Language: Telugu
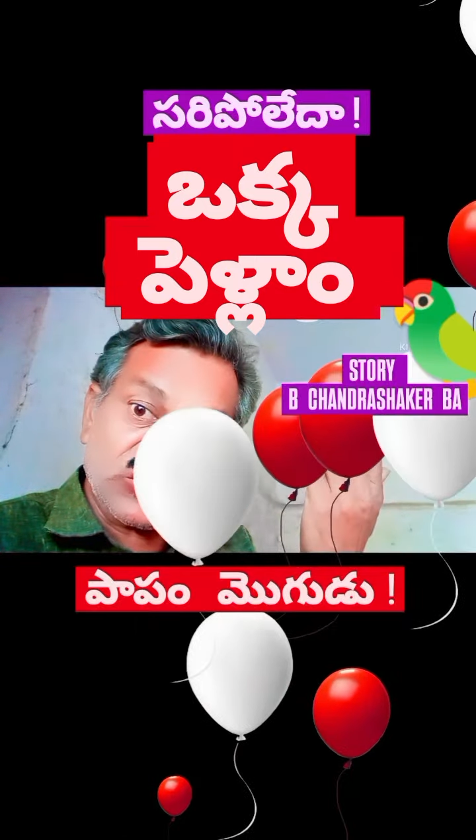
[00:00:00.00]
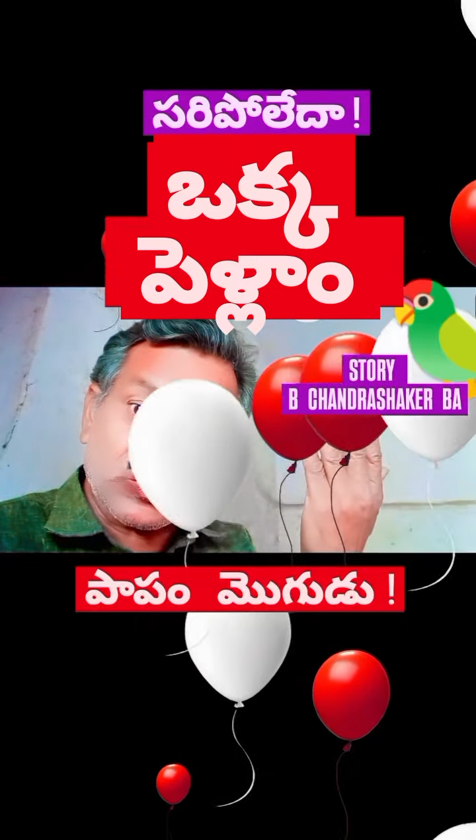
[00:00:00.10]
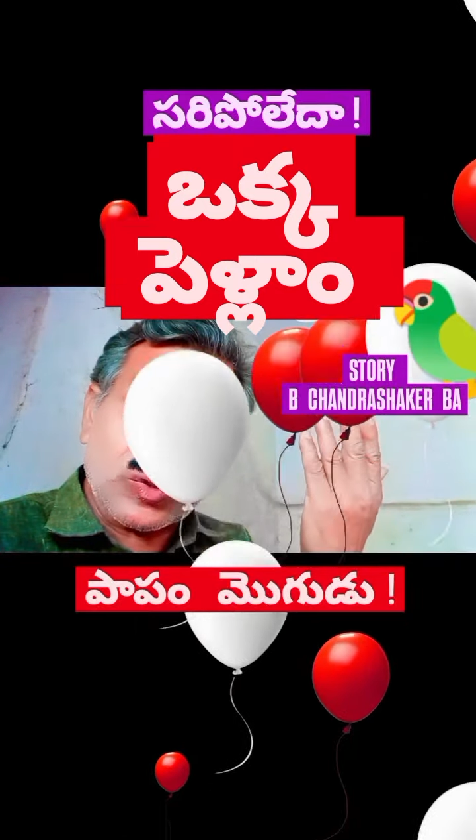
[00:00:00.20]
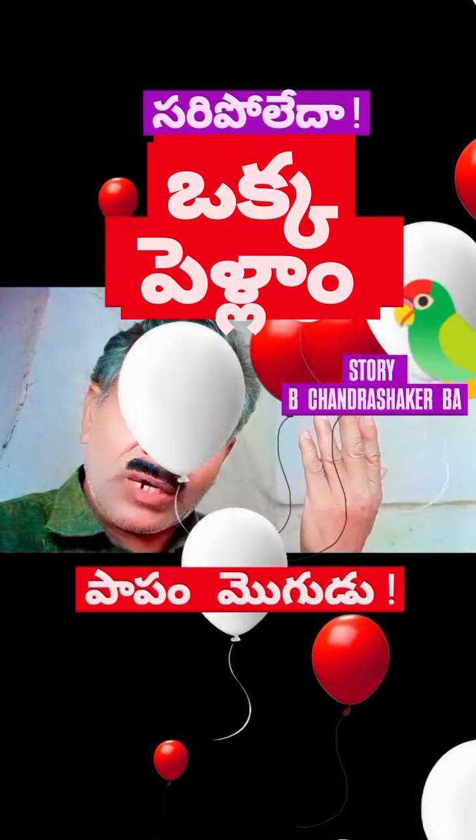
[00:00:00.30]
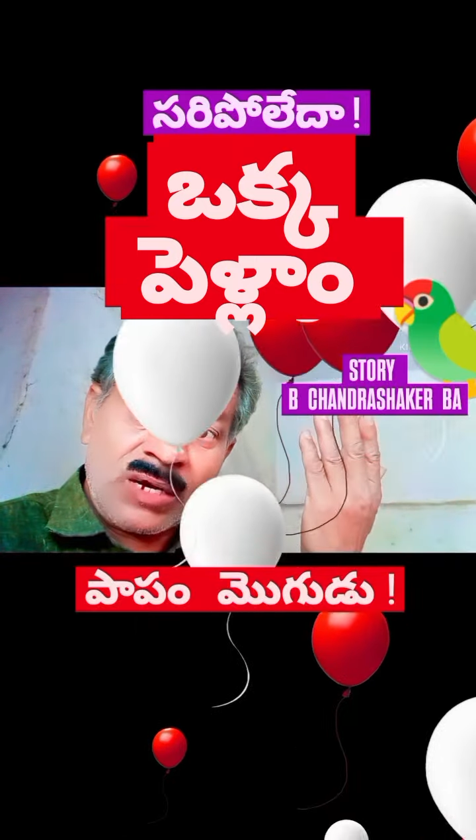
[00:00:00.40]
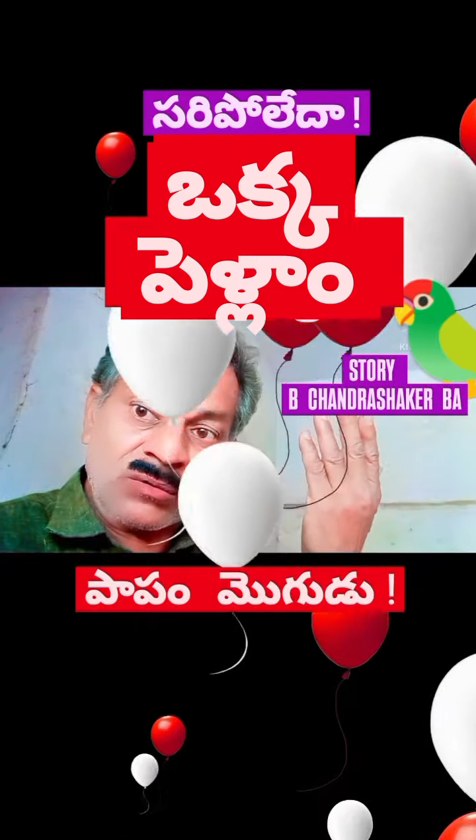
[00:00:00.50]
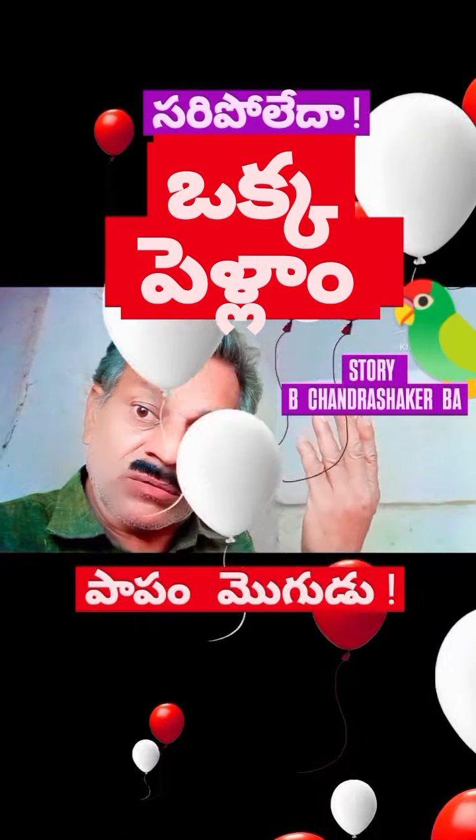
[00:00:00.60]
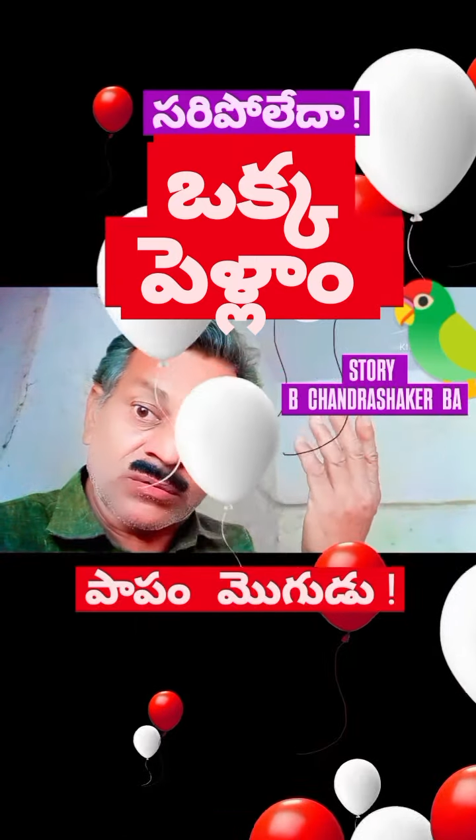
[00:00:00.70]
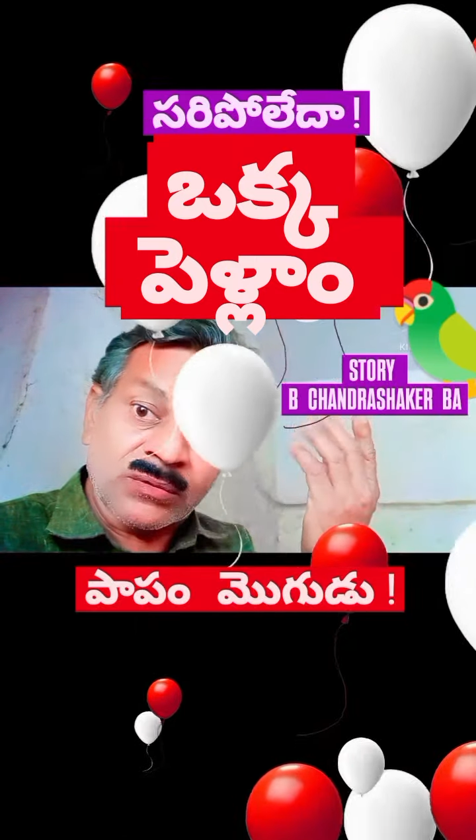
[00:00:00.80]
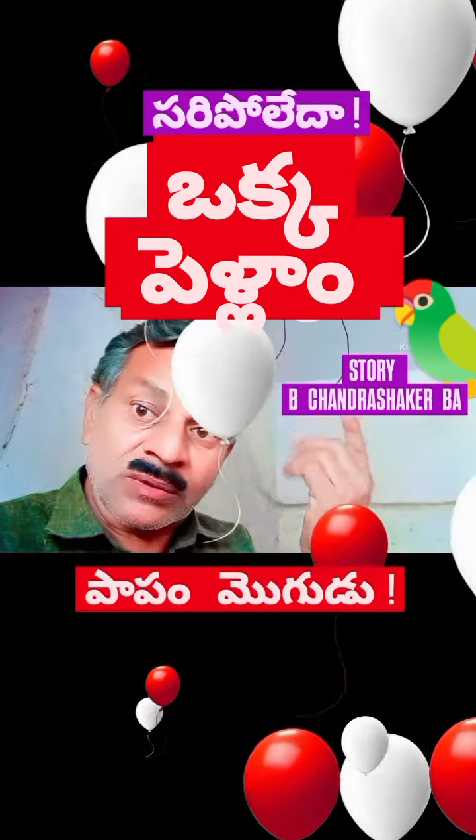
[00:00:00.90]

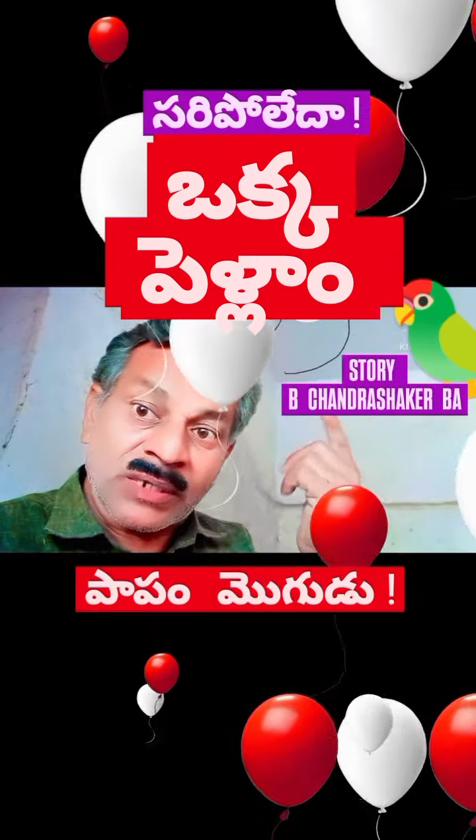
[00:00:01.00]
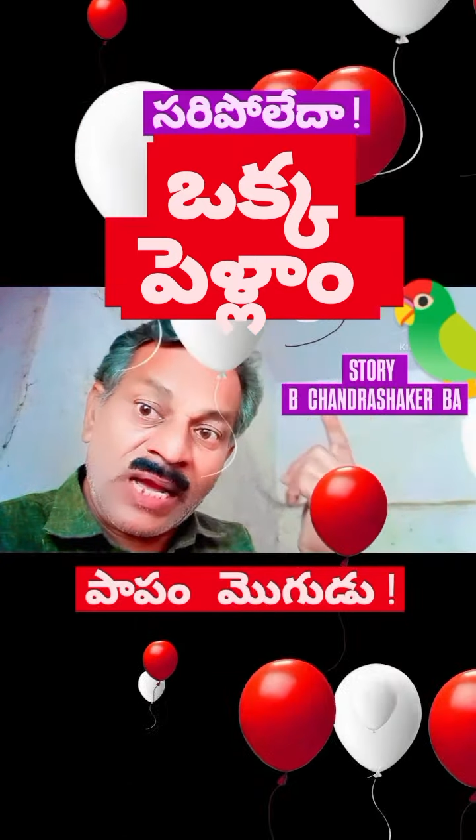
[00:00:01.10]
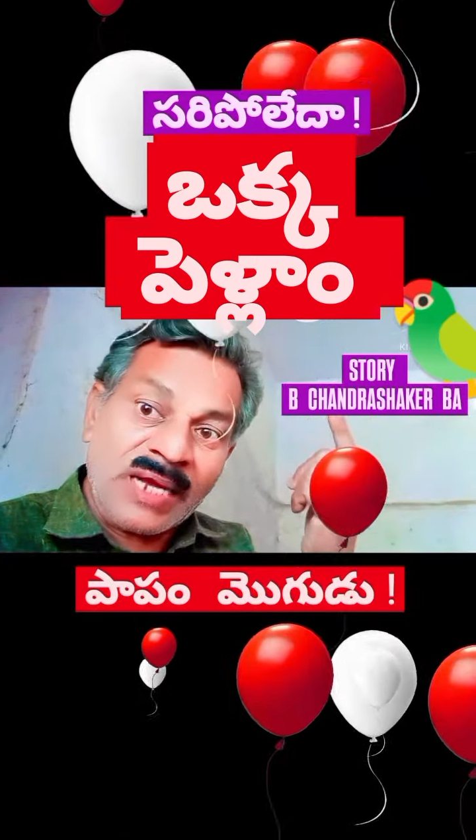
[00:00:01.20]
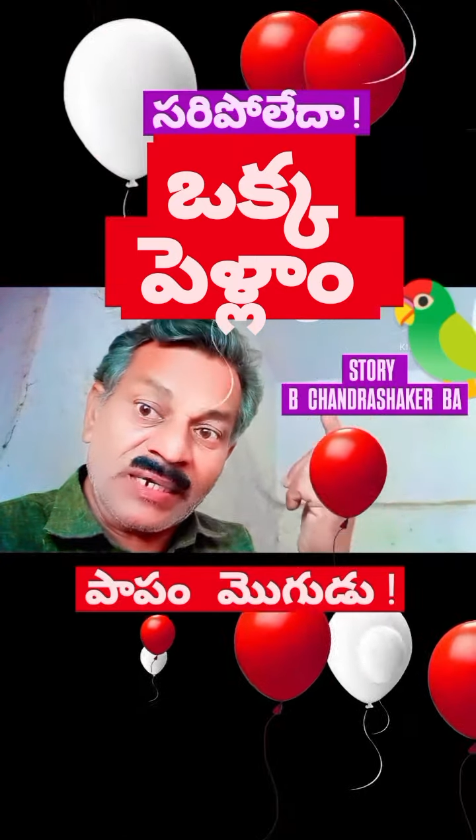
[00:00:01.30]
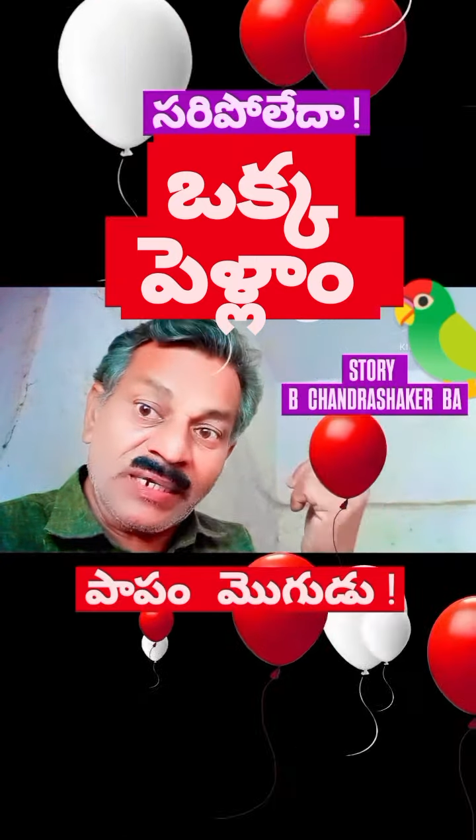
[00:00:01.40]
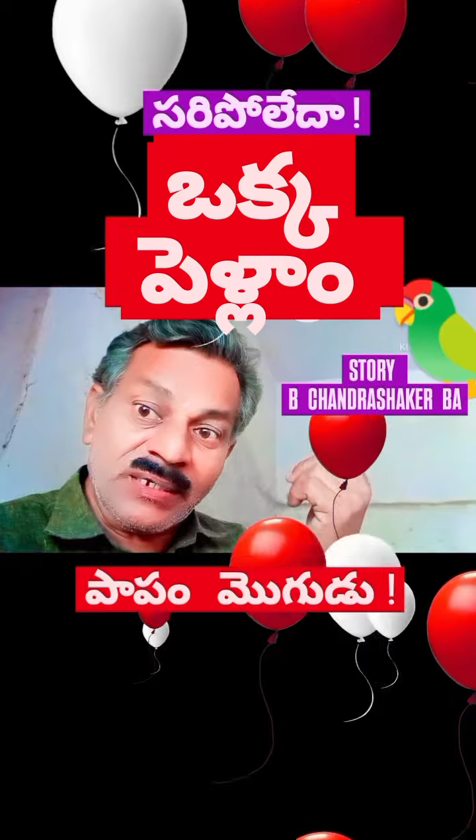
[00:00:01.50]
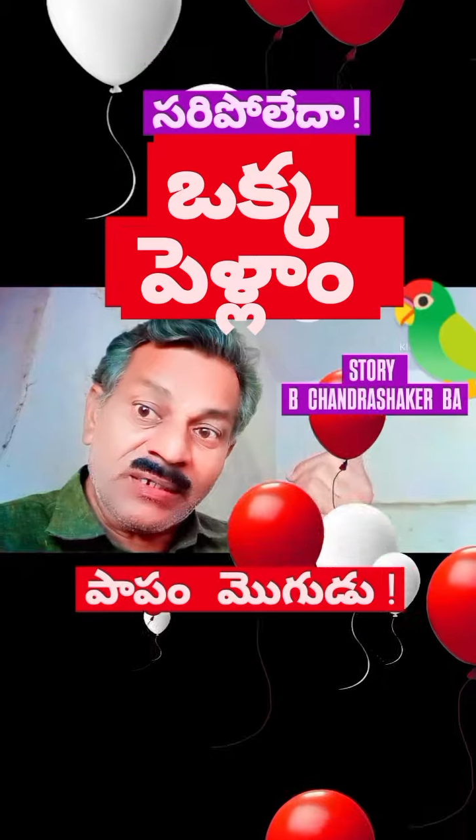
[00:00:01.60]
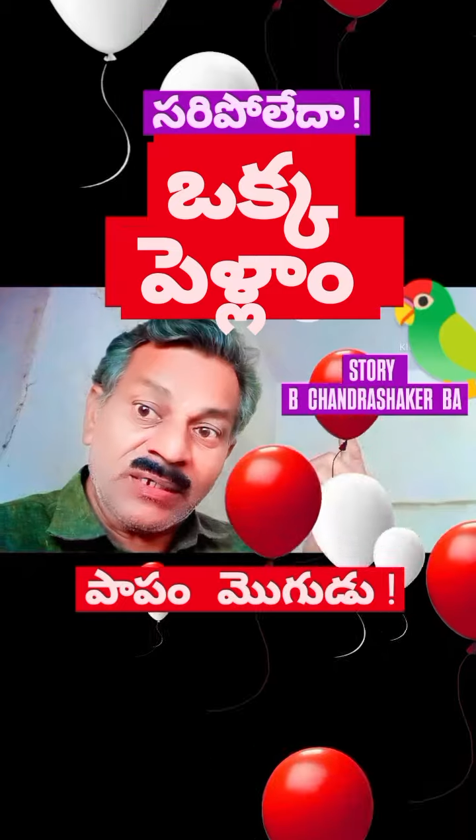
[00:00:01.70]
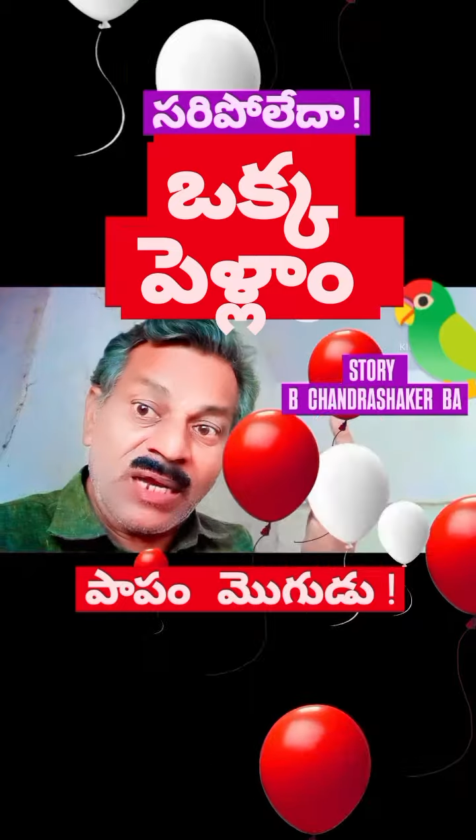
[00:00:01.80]
చేసుకున్నావు కానీ